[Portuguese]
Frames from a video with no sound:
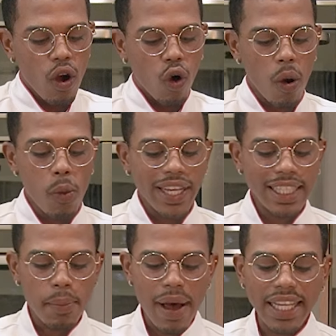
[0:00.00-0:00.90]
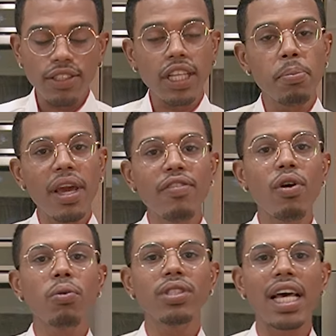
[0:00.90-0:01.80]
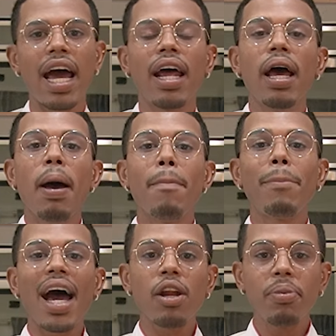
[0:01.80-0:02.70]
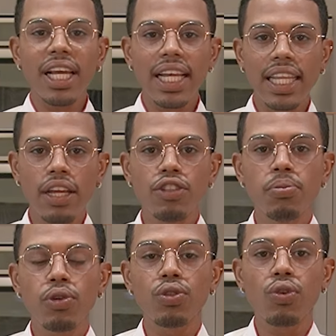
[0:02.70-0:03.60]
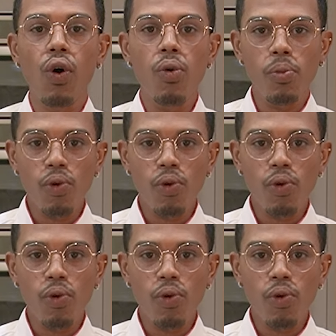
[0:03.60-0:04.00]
Como essa base eu também vou usar para o brigadeiro de Moscou